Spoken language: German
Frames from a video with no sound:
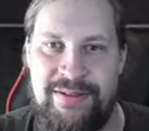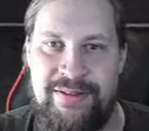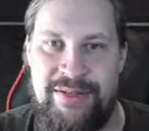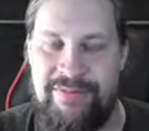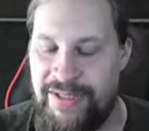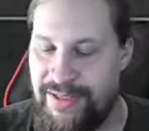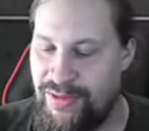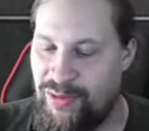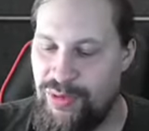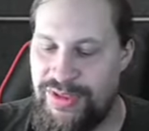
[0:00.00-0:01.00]
einfach eine
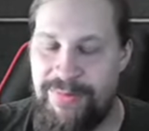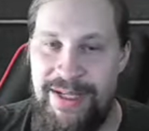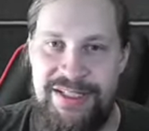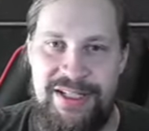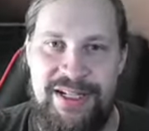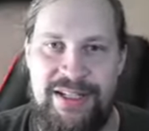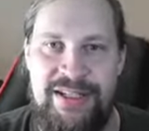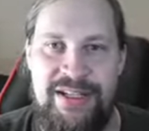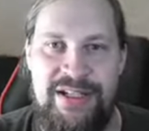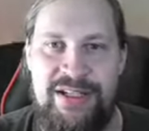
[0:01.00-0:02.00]
gute Magic-Karte.
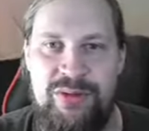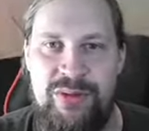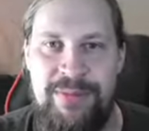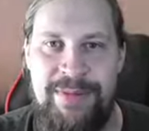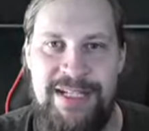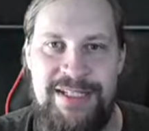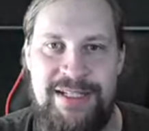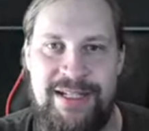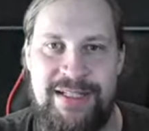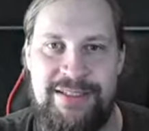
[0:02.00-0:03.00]
Eine gute
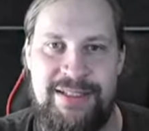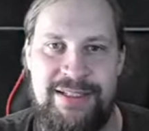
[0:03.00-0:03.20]
Magic-Karte.